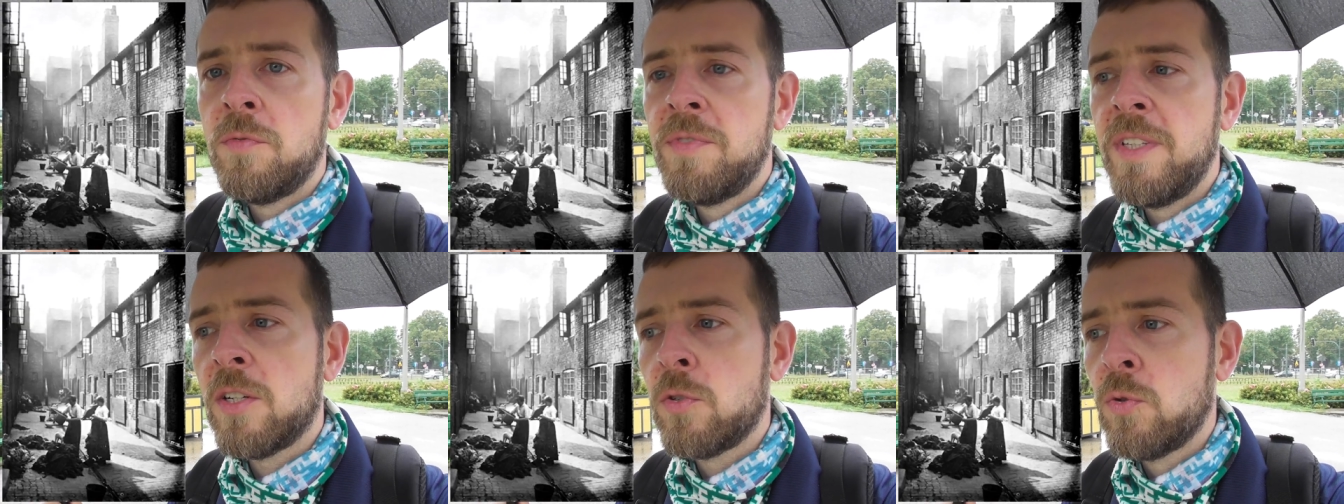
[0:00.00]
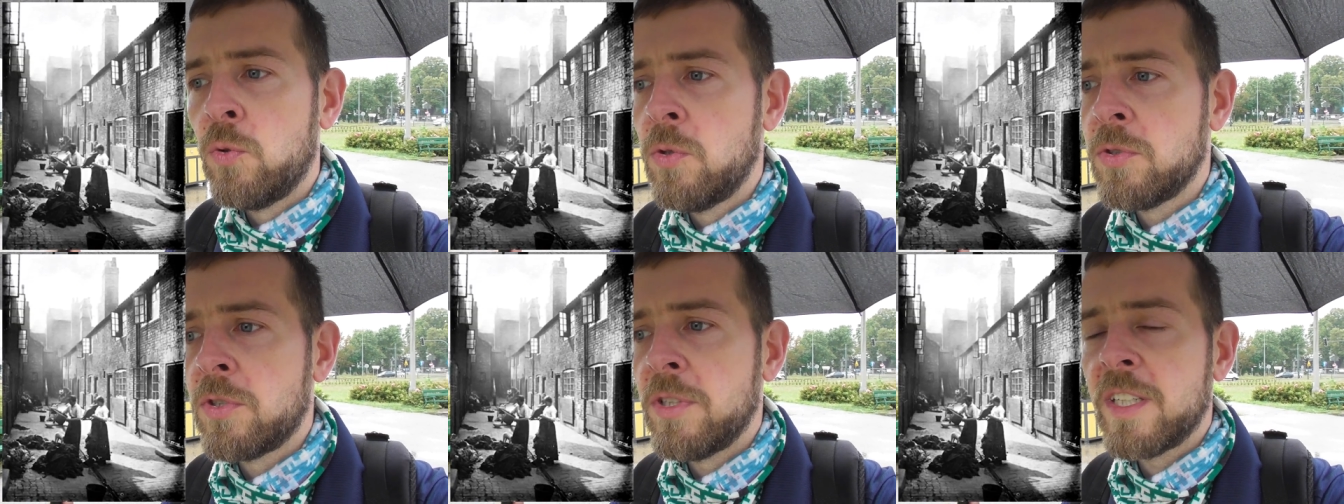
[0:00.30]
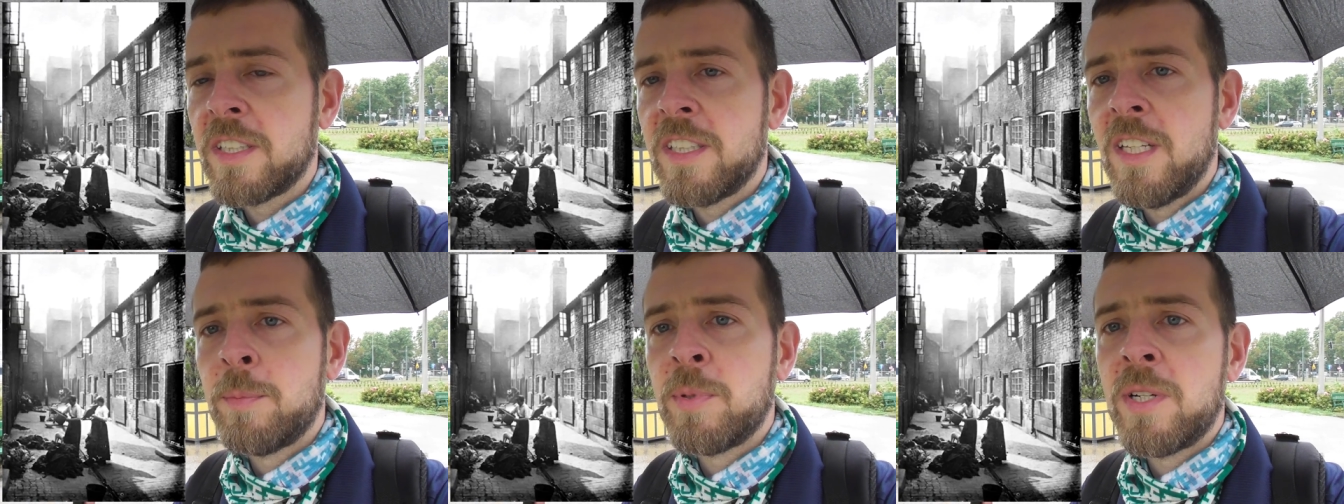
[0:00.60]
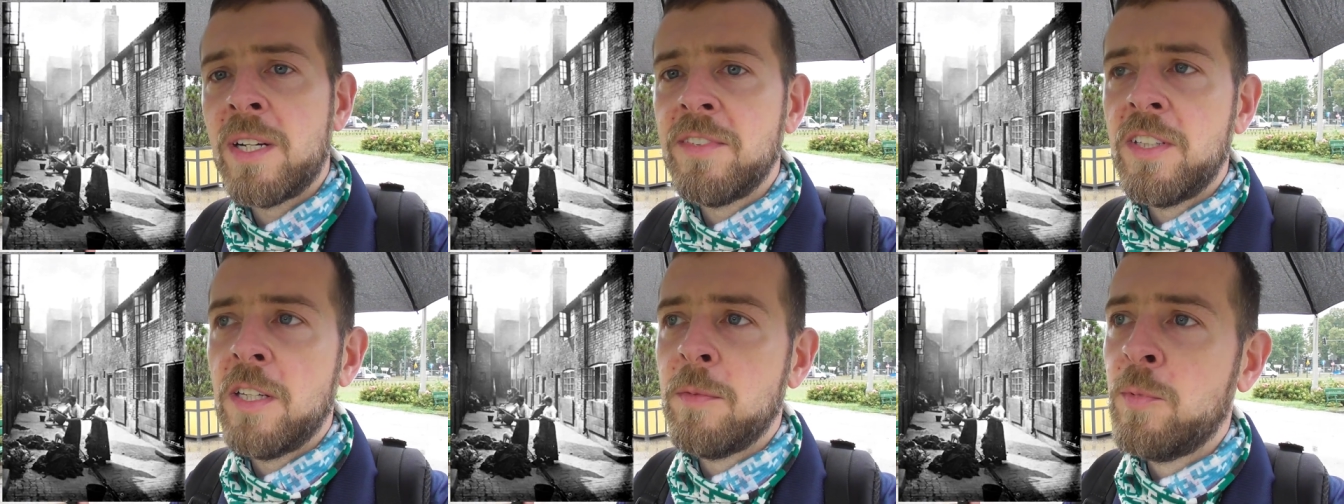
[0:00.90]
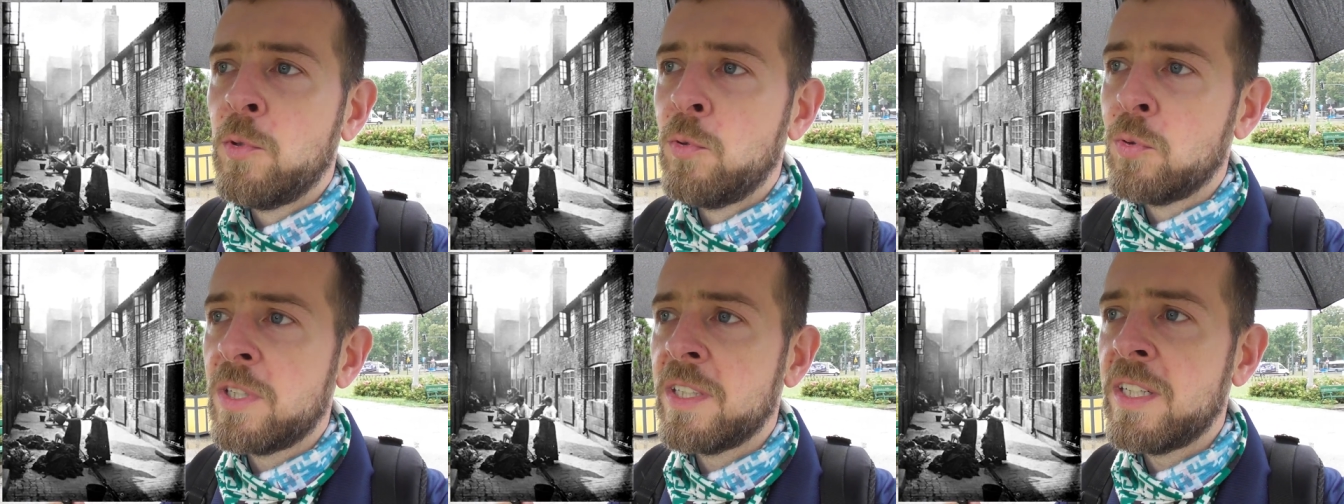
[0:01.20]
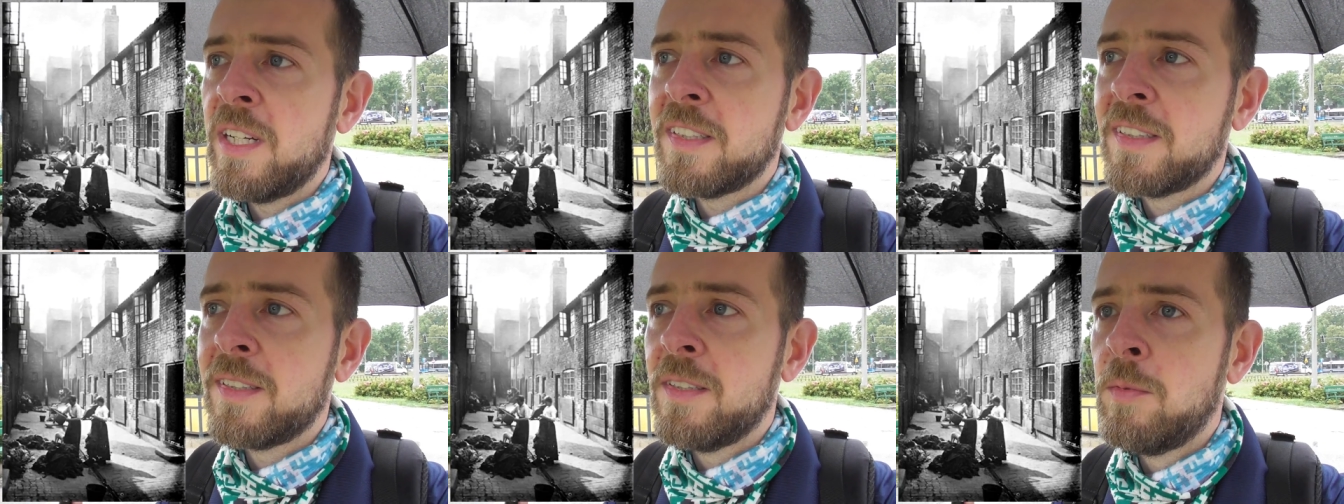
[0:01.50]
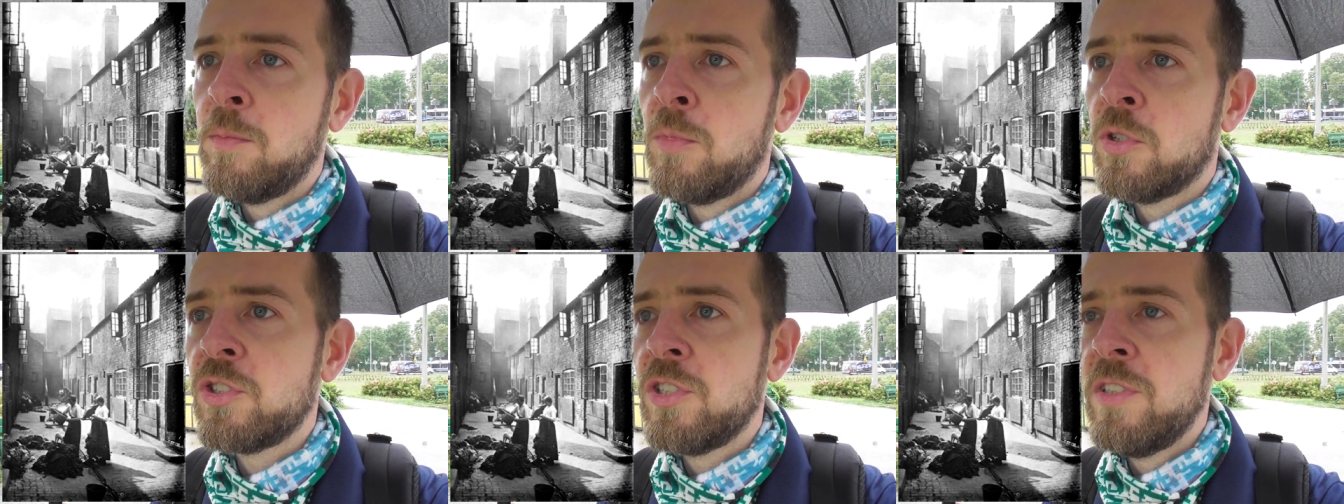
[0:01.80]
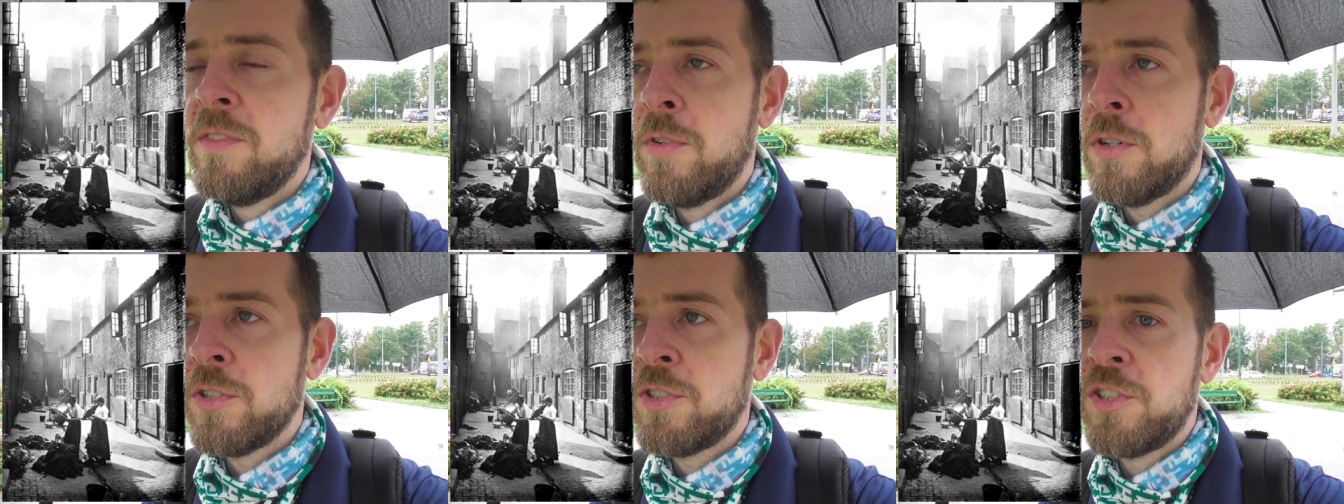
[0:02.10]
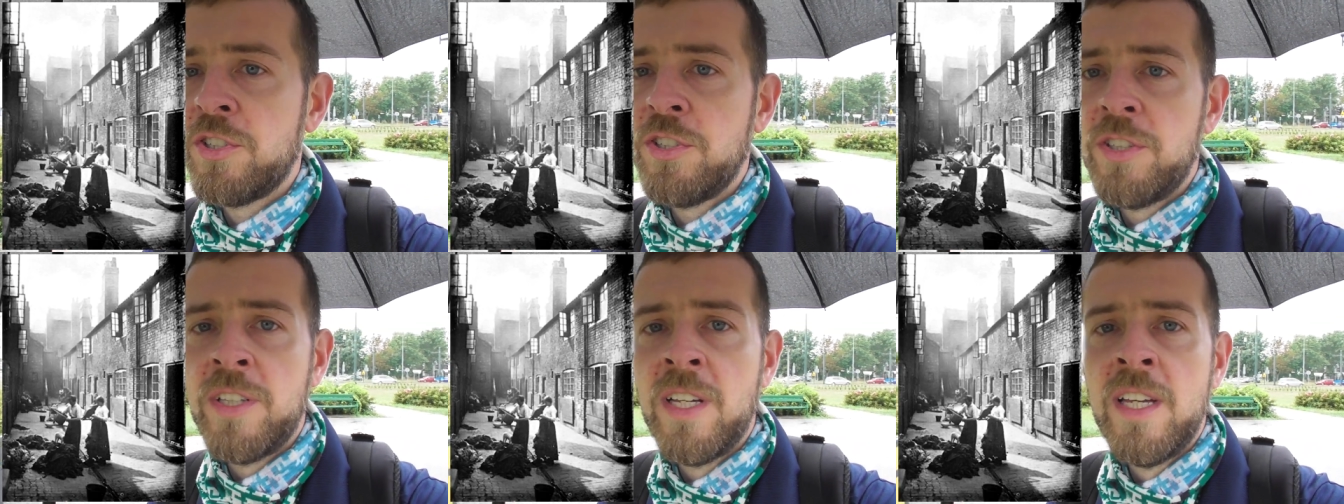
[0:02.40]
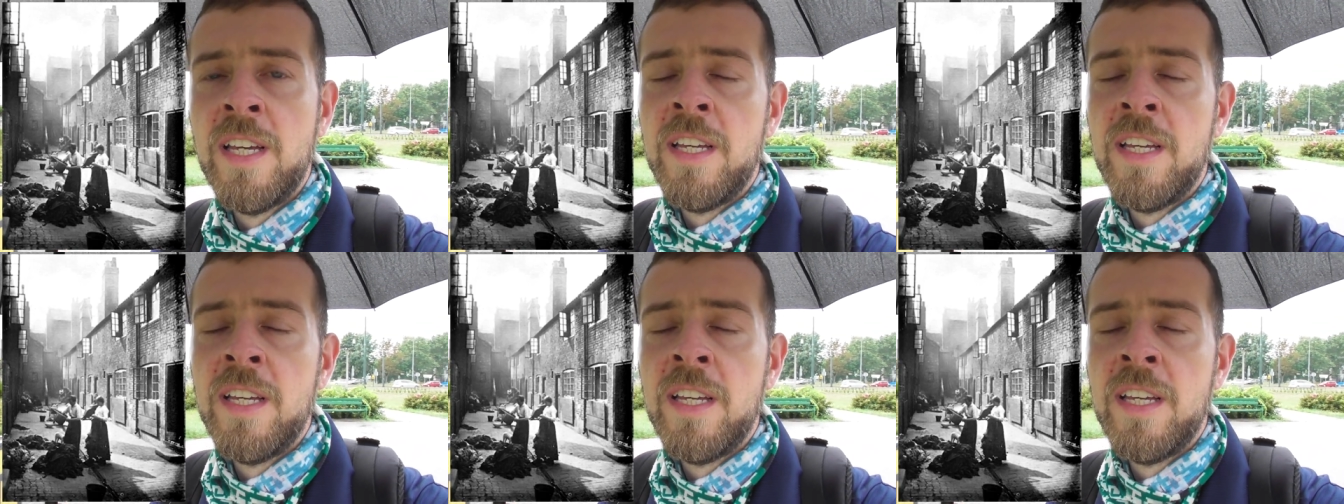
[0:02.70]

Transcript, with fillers: wieku to tak naprawdę był kres możliwości